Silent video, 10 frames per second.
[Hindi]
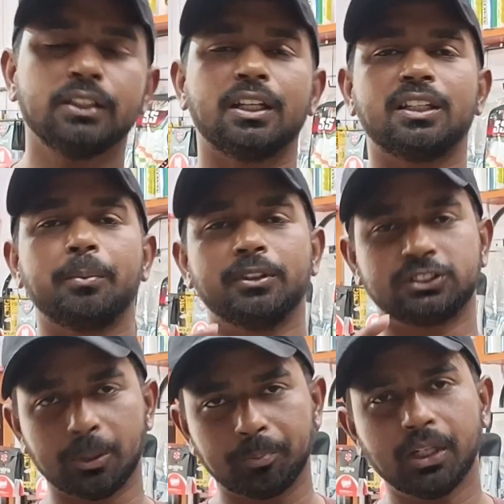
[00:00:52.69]
ताकि मैं
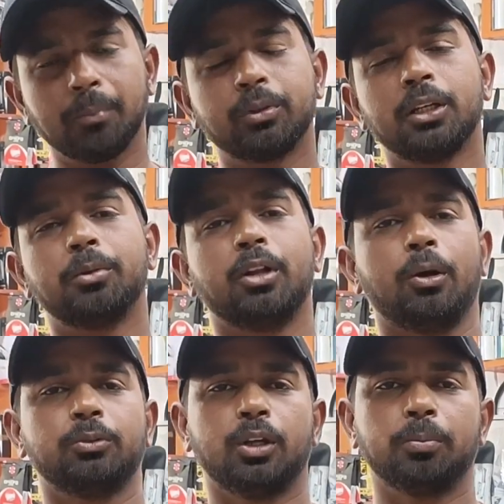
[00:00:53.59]
जब भी आपके लिए वीडियो लाऊँ तो